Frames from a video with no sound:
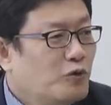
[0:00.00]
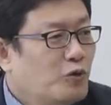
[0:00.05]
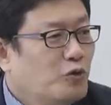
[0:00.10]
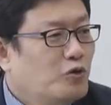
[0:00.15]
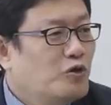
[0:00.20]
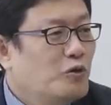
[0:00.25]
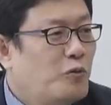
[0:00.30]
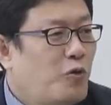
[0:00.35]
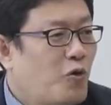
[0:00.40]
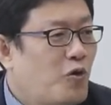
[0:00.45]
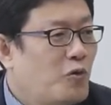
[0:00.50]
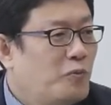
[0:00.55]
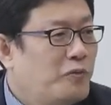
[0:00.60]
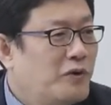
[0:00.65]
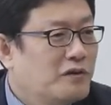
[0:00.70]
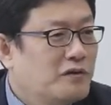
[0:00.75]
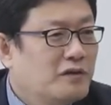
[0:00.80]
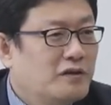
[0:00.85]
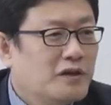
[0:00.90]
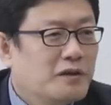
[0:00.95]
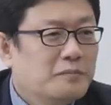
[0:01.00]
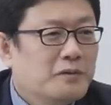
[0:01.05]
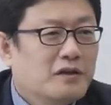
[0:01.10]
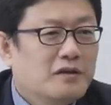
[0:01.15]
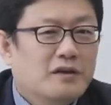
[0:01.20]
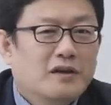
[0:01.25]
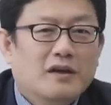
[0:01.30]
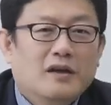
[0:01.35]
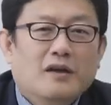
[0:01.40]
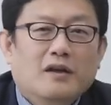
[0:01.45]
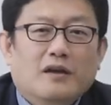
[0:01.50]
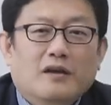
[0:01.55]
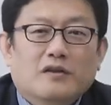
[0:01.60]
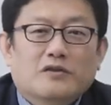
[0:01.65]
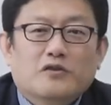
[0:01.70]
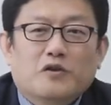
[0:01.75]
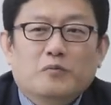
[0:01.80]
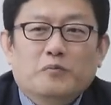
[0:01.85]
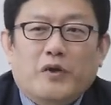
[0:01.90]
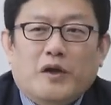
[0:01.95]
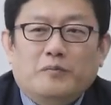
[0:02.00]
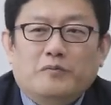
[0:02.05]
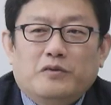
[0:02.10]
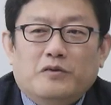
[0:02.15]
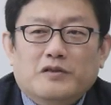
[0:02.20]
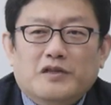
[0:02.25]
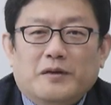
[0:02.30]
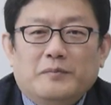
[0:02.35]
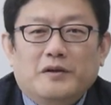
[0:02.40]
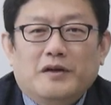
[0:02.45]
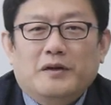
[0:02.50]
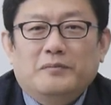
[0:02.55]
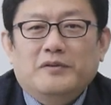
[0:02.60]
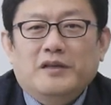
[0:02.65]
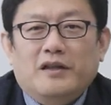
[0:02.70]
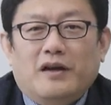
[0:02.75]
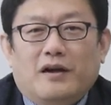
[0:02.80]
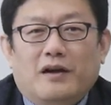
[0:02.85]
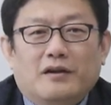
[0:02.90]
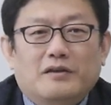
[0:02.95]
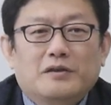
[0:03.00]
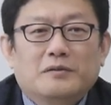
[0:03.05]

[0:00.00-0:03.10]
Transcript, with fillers: 노트 보급받은 양반이 전 100% 자명합니다.